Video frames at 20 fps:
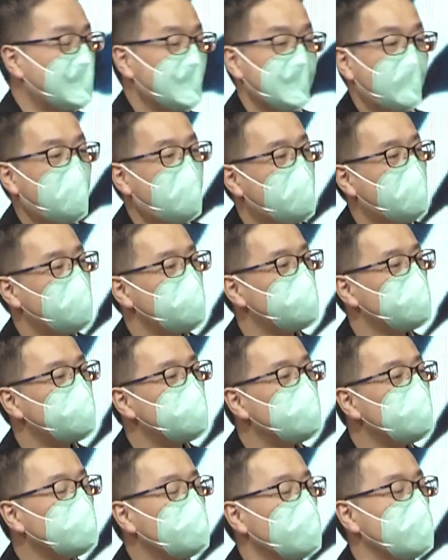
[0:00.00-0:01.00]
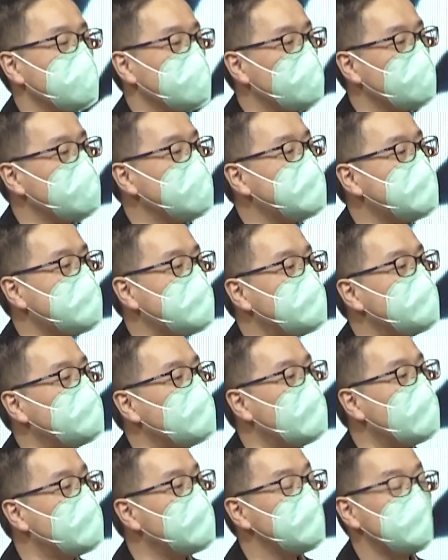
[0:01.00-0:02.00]
啊，如果有一天
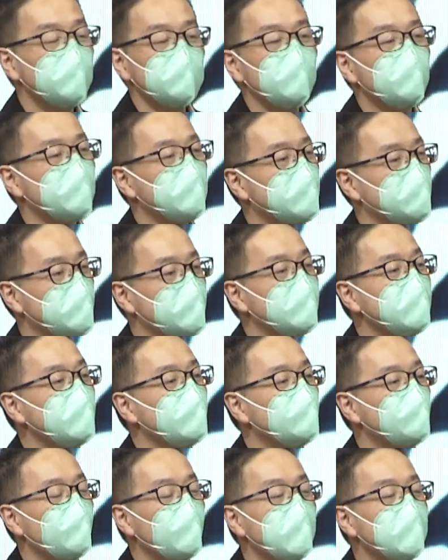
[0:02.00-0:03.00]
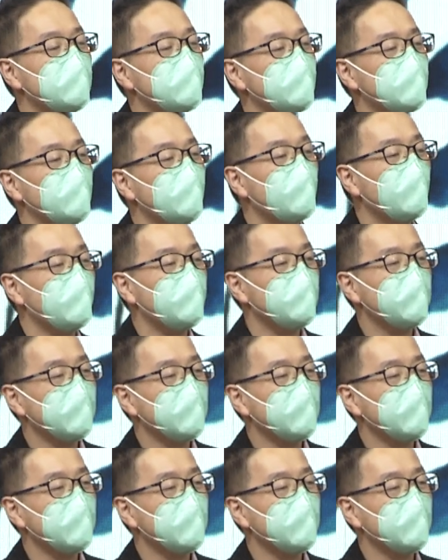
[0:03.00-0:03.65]
我们就可以退休，